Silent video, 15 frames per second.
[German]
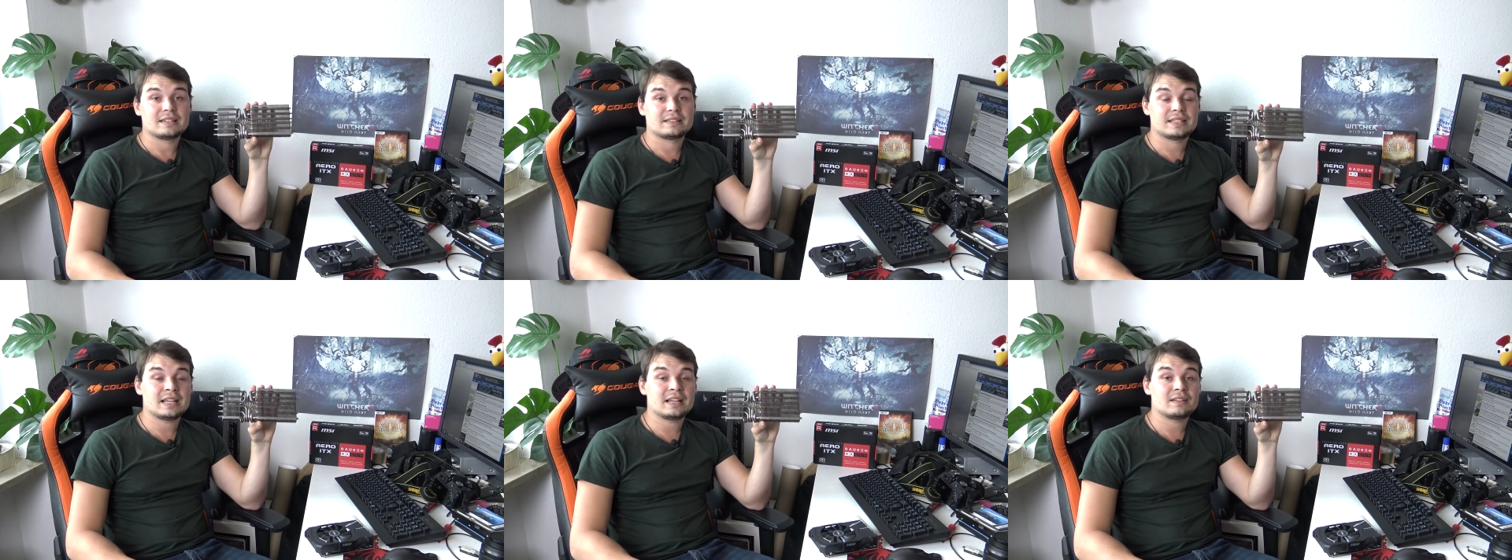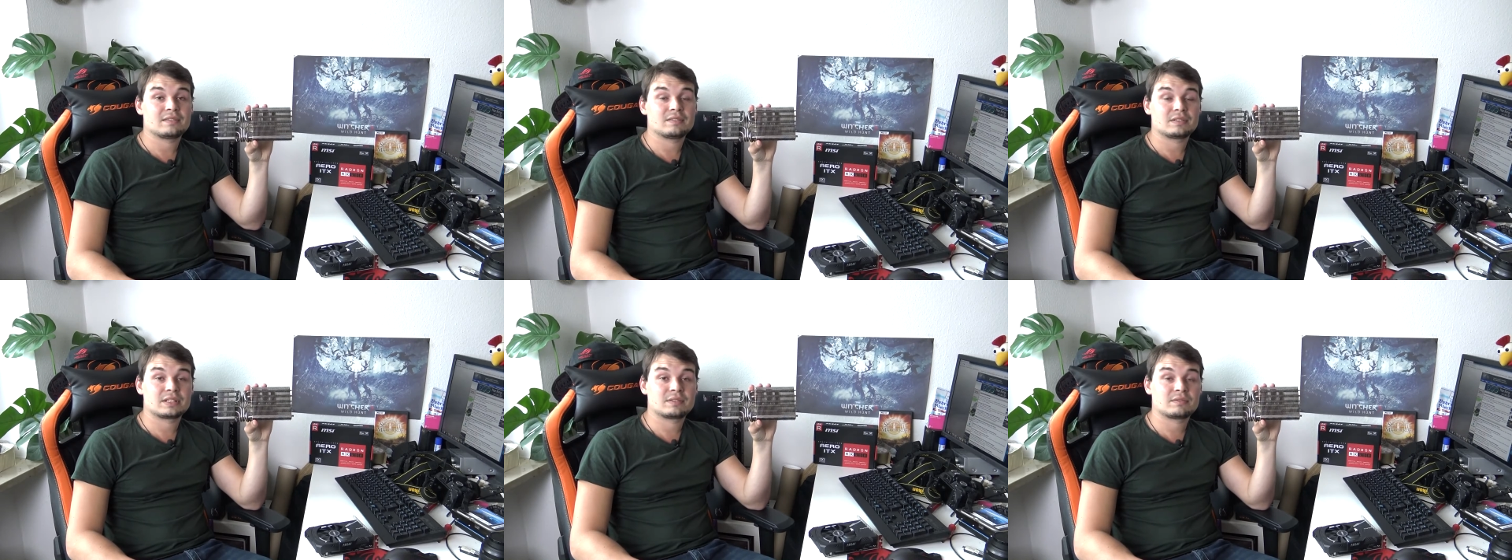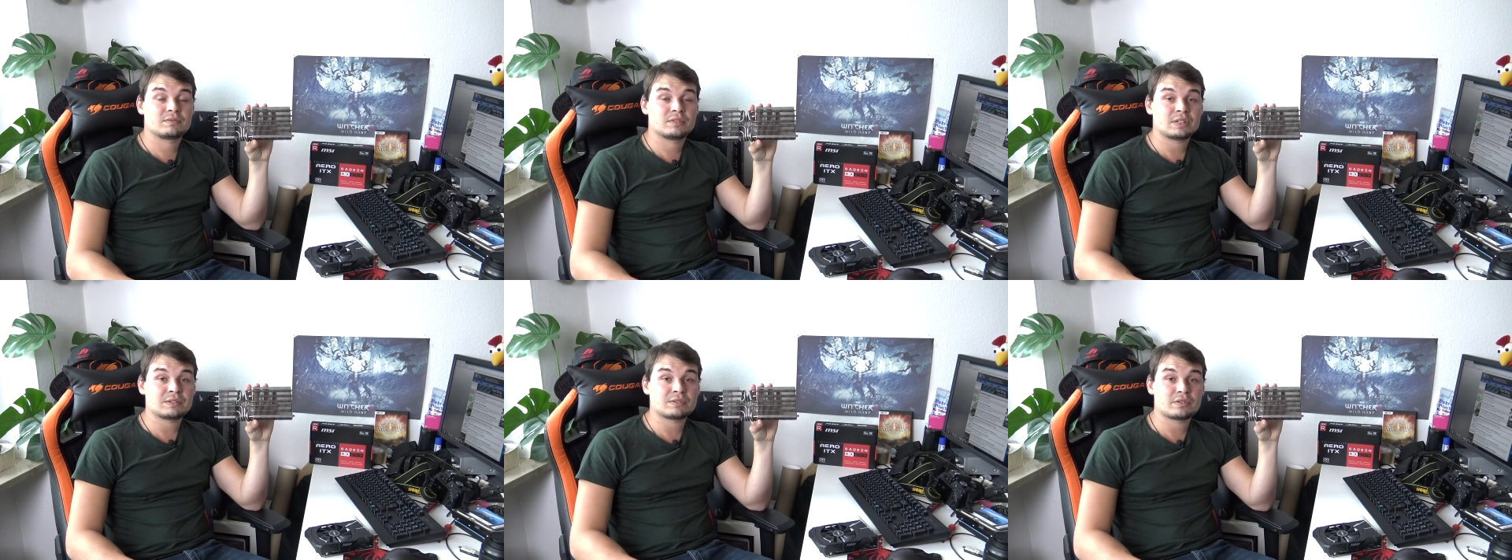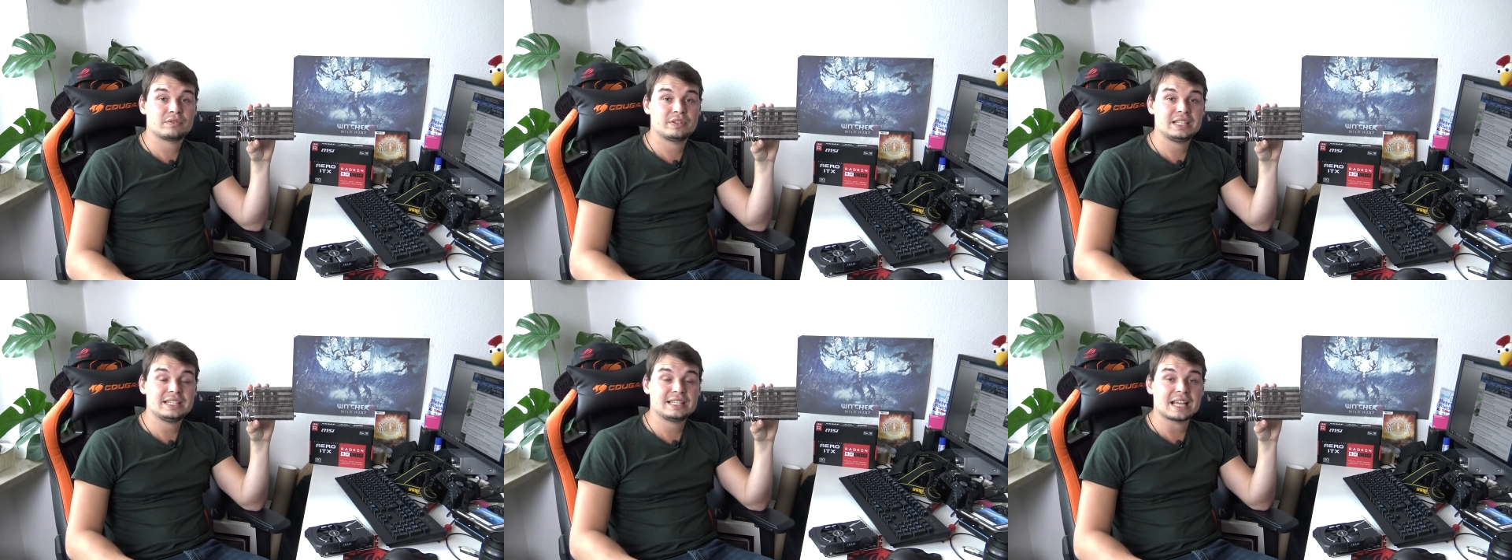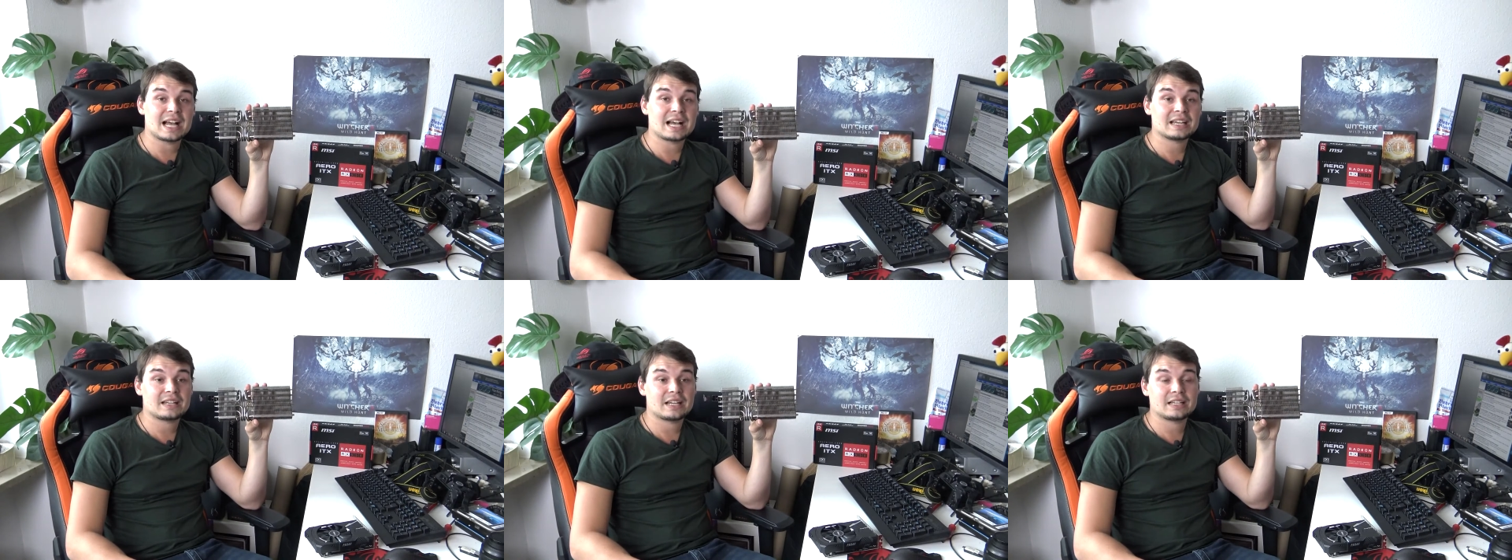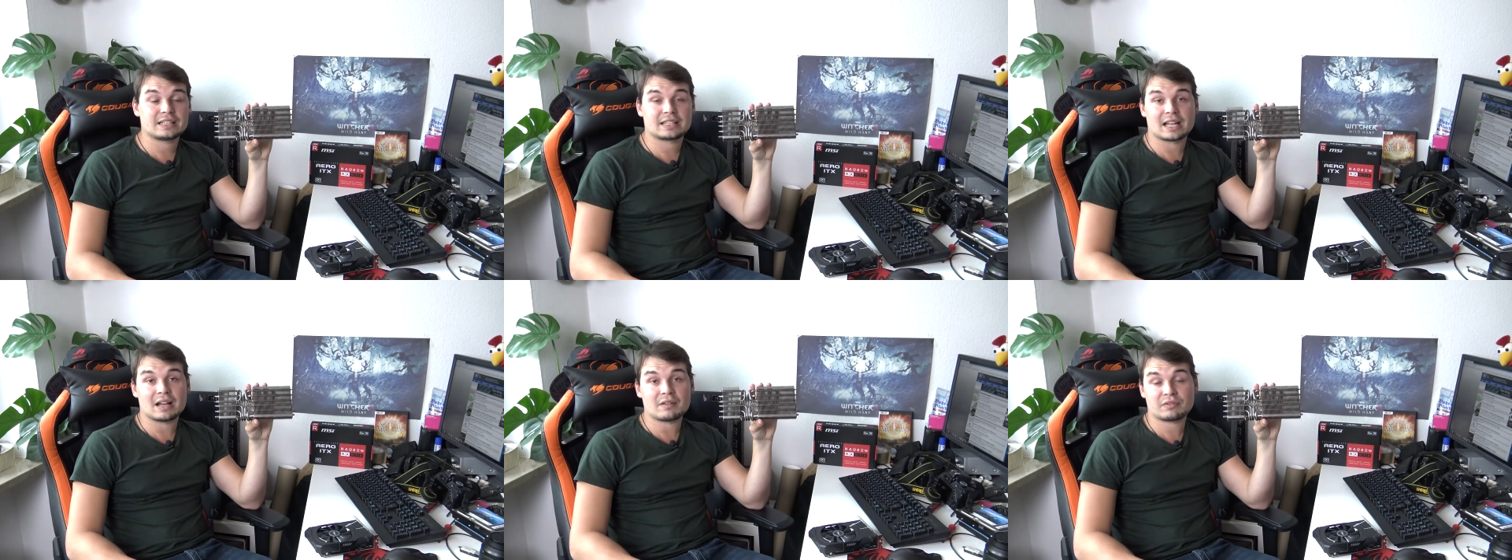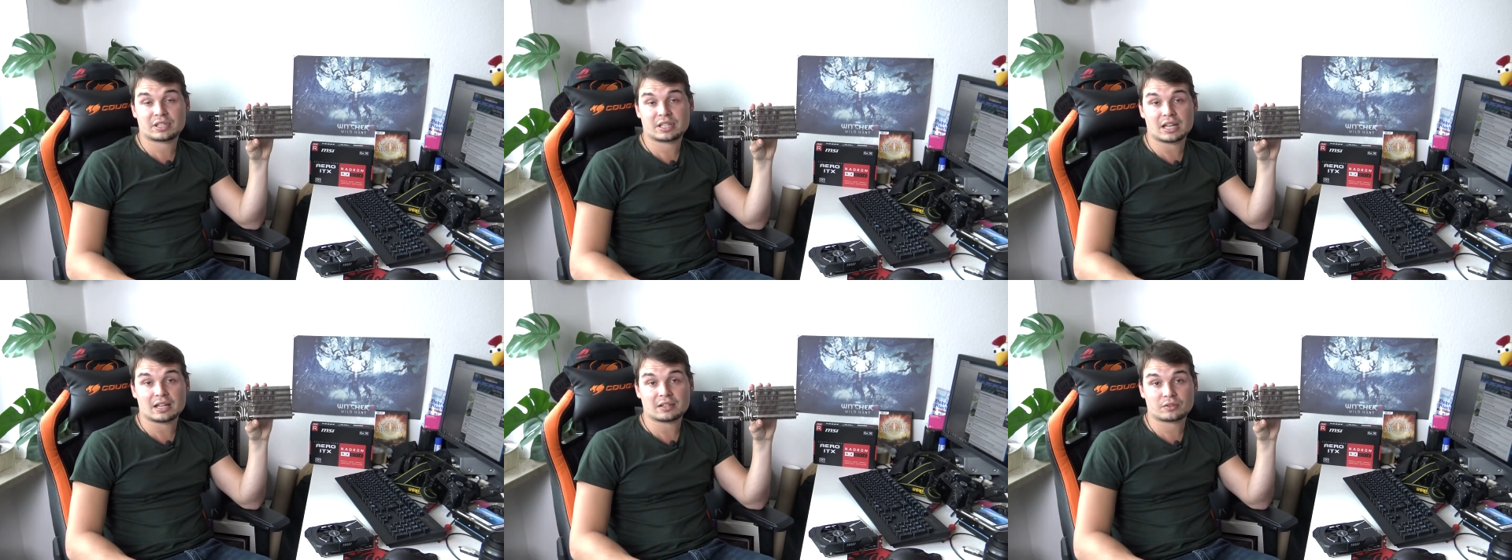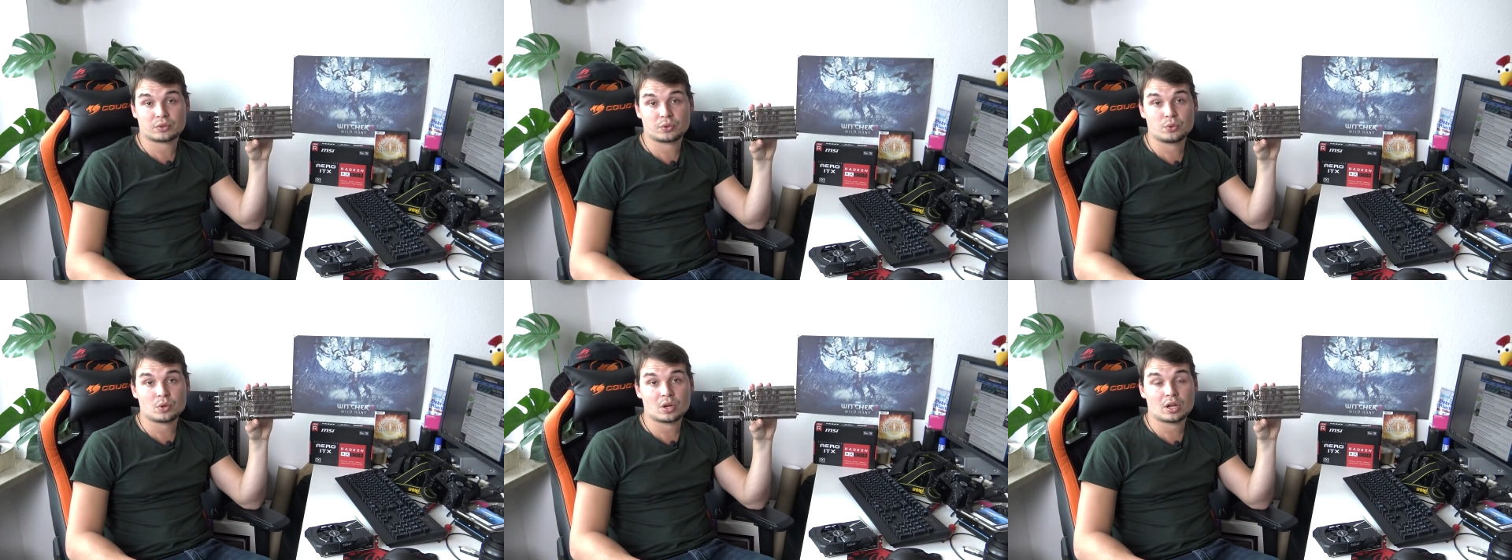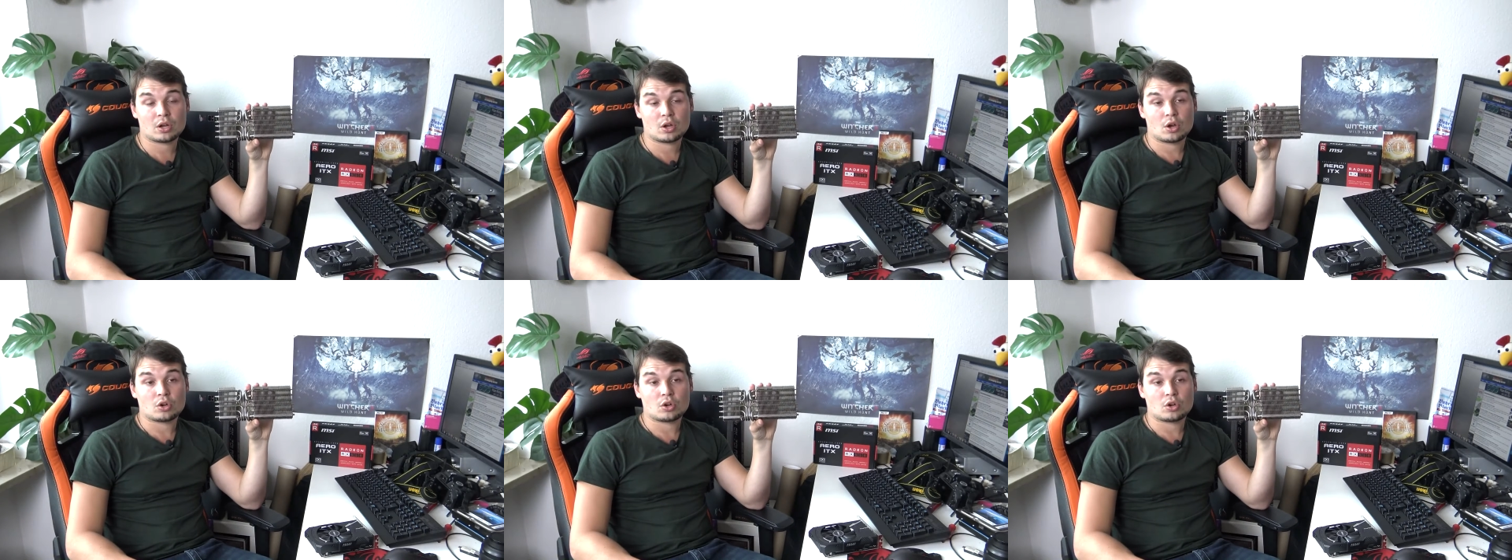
Der war vor vielen Jahren ein Grafikkartenkühler,